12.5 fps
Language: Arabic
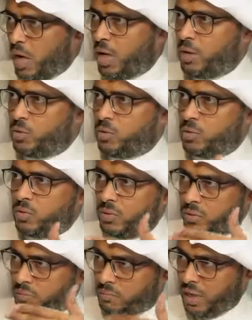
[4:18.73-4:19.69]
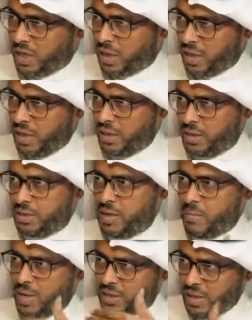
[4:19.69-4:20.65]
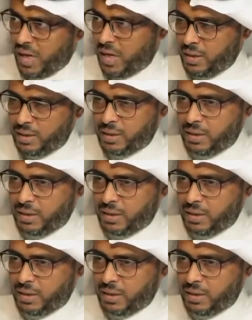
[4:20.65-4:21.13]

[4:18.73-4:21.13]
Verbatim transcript: أهل مكة حينما دعا